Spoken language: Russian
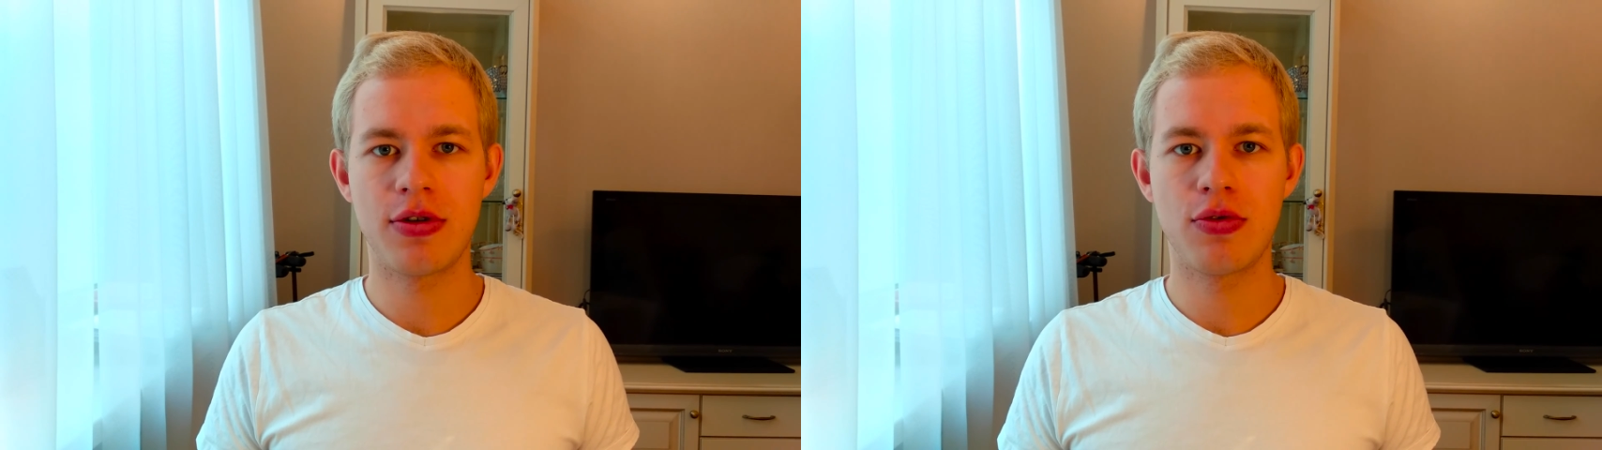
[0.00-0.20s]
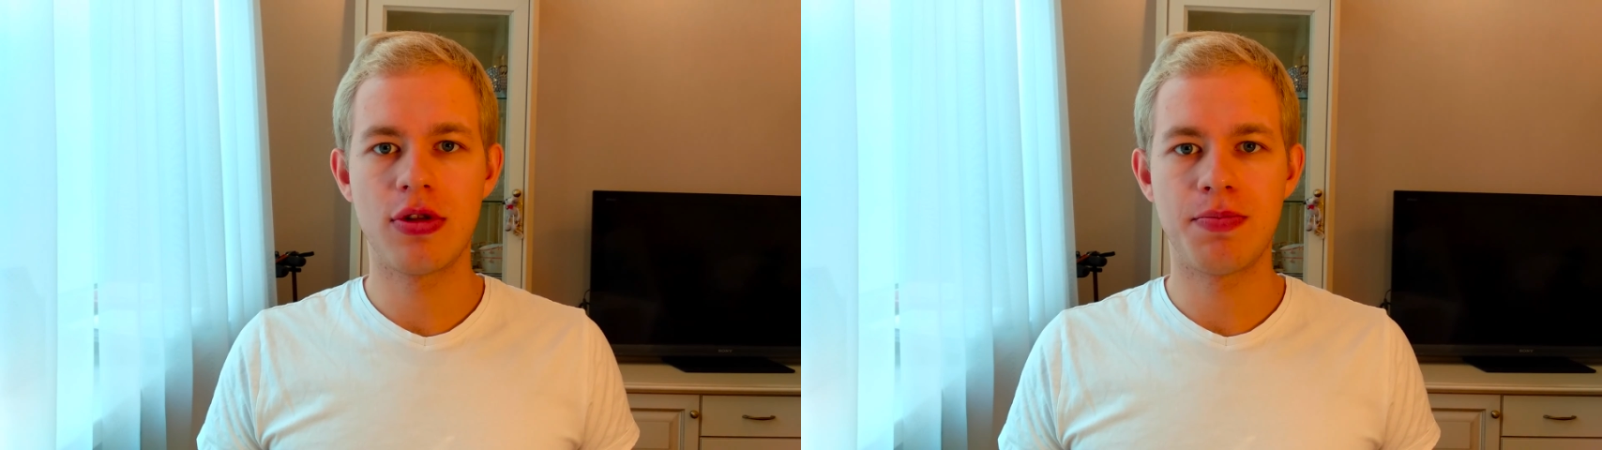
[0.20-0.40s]

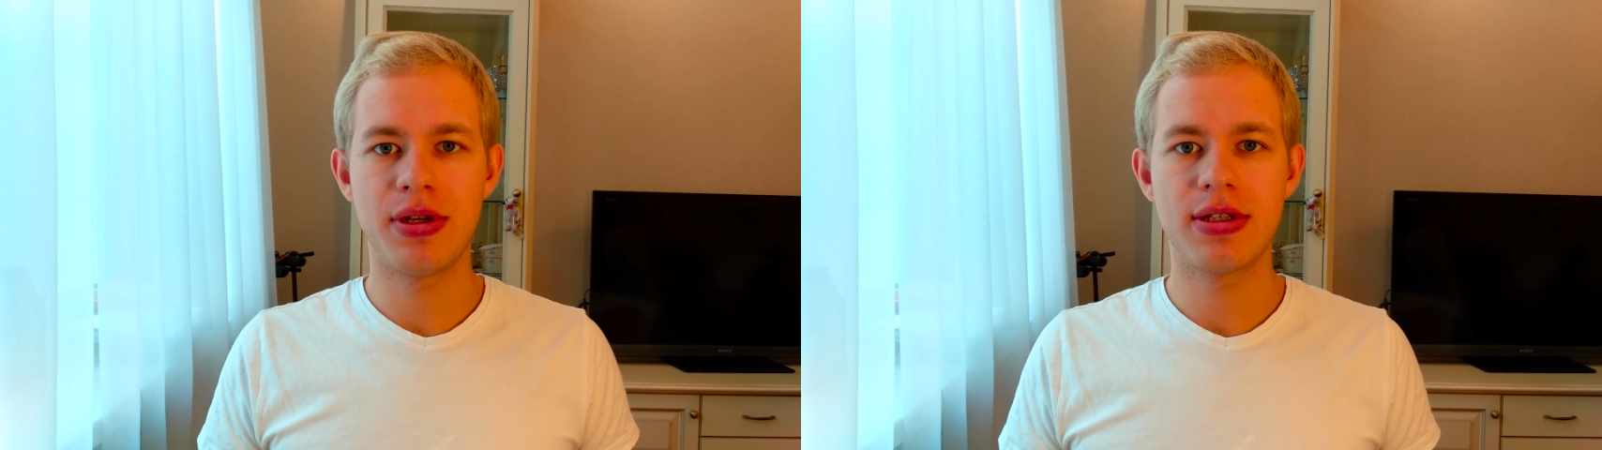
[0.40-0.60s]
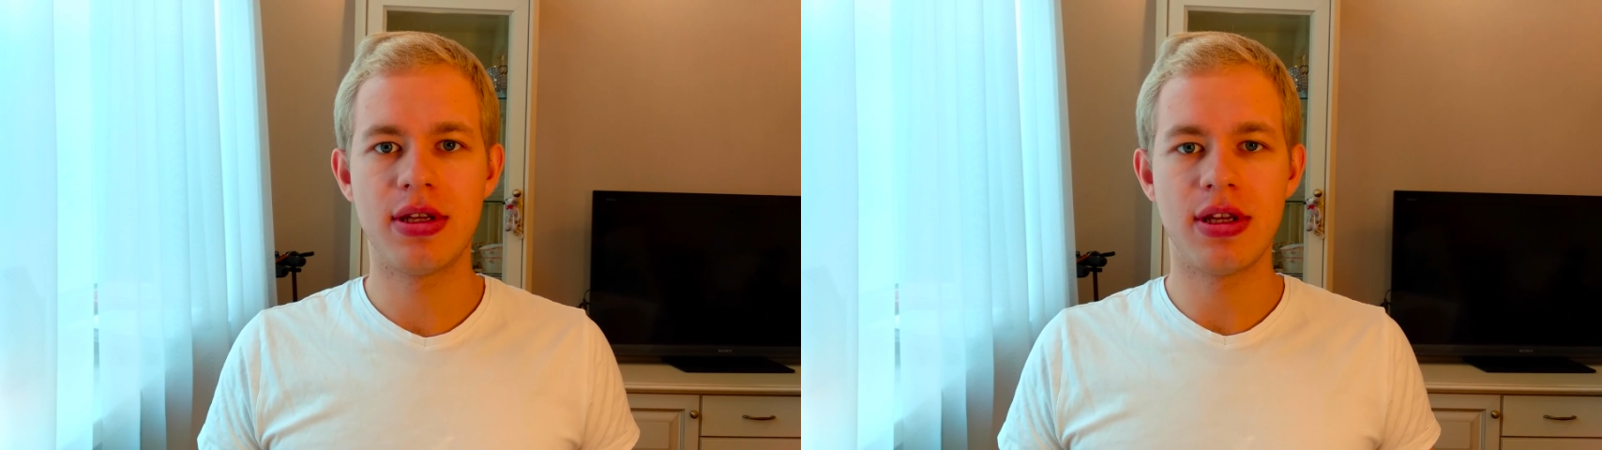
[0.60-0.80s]
Google
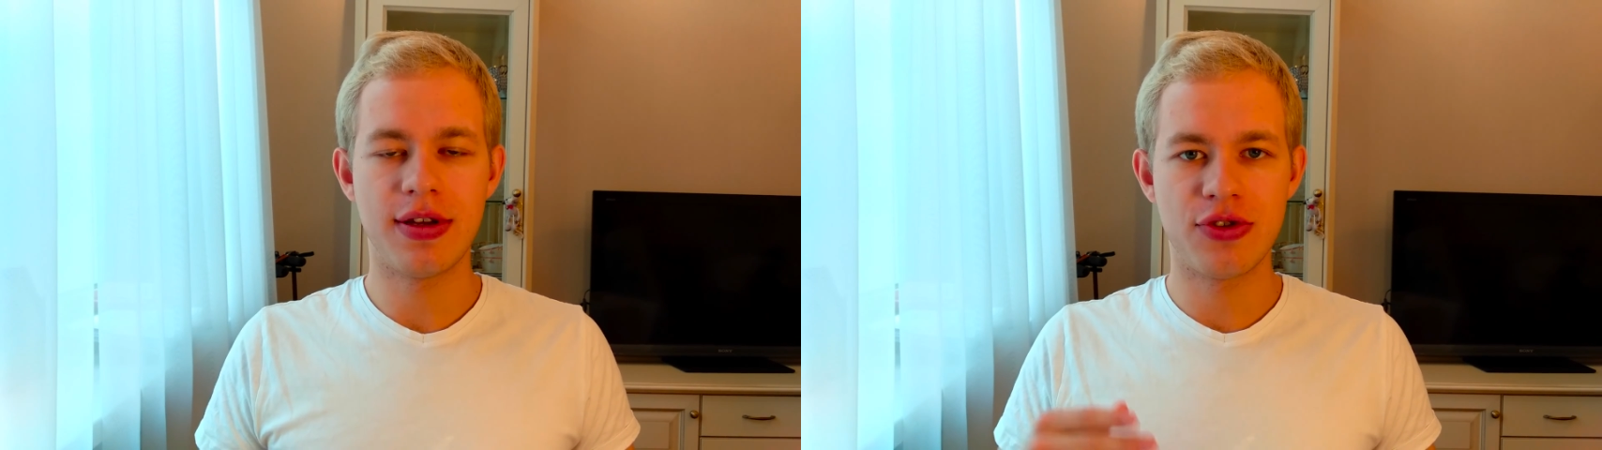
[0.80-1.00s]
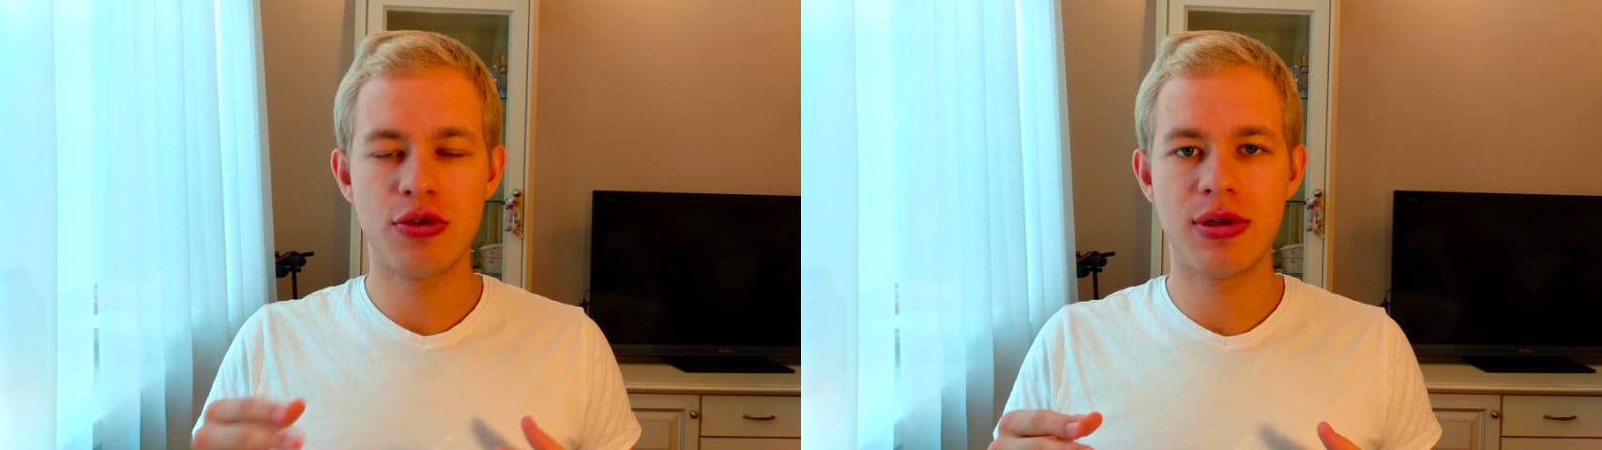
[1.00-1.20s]
Pixel
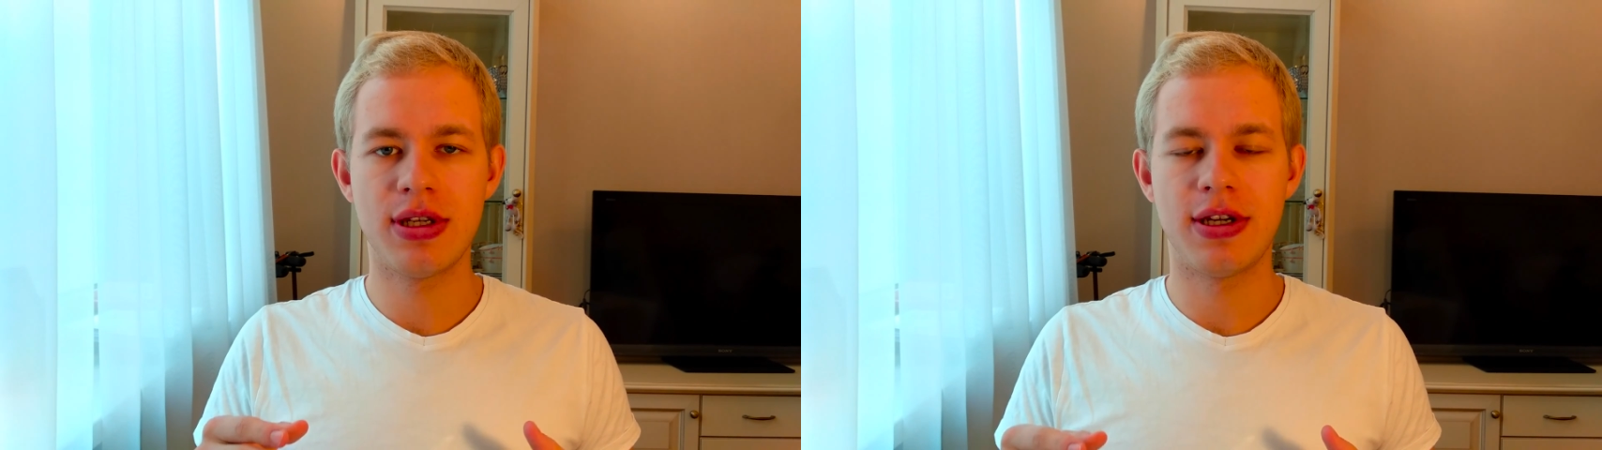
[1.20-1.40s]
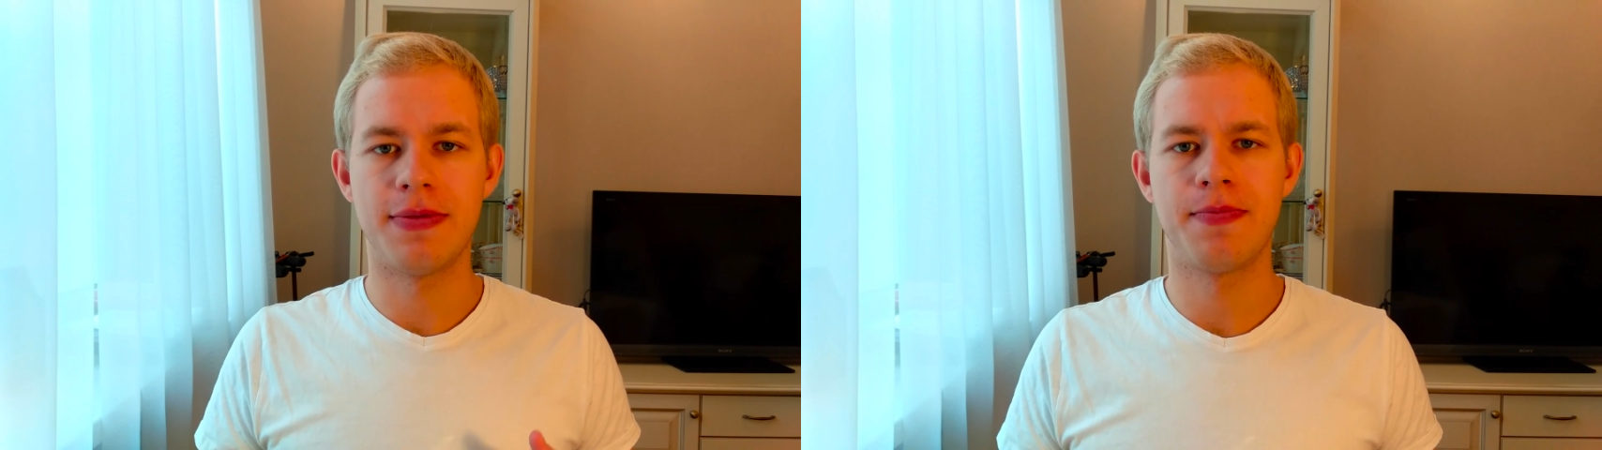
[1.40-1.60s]
и в чем идея?